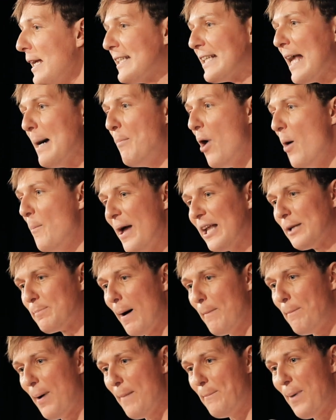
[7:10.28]
Ich sage,
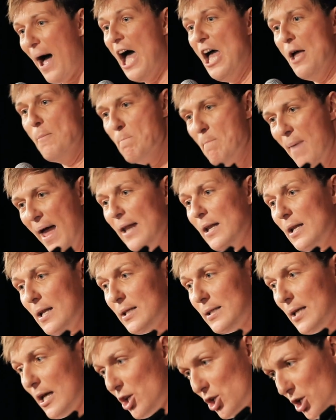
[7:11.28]
Moment mal, Papa,
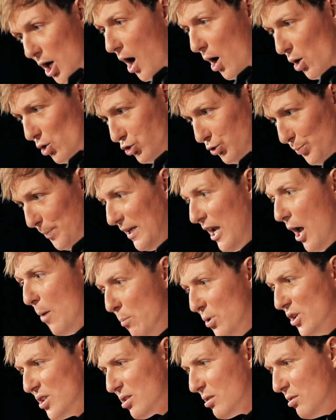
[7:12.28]
männliche
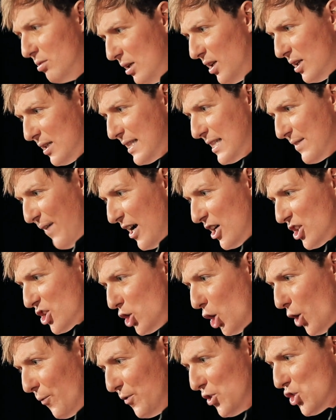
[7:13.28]
Schauspieler müssen nicht
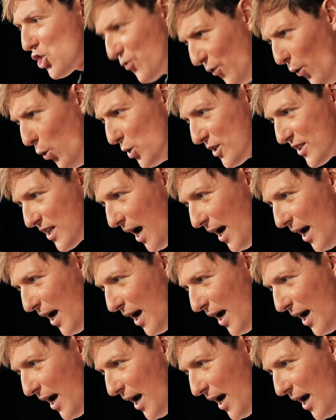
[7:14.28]
zwangsläufig schwul